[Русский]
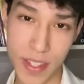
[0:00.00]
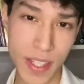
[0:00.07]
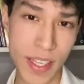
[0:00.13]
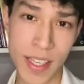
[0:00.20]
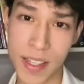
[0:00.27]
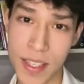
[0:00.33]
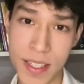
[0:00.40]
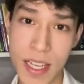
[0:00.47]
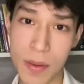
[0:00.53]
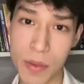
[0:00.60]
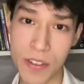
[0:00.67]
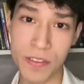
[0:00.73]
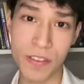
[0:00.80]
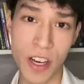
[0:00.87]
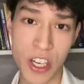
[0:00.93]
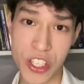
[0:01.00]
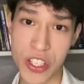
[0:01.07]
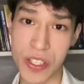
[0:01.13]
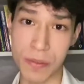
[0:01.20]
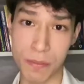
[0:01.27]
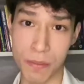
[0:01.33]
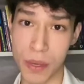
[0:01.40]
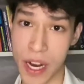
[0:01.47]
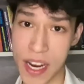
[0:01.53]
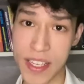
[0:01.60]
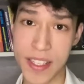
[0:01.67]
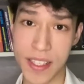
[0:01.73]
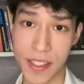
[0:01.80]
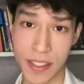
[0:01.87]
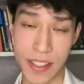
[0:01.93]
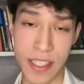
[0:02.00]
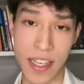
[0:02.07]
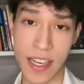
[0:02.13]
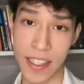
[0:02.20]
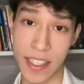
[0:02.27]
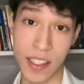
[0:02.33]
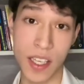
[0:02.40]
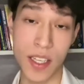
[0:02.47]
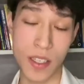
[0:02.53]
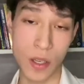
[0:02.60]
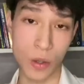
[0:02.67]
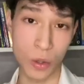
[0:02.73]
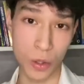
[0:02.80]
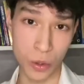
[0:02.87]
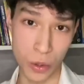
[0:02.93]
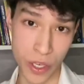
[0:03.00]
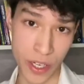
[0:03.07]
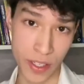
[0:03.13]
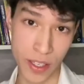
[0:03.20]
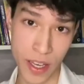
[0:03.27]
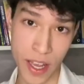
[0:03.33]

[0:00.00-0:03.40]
Это самый важный праздник для китайской культуры –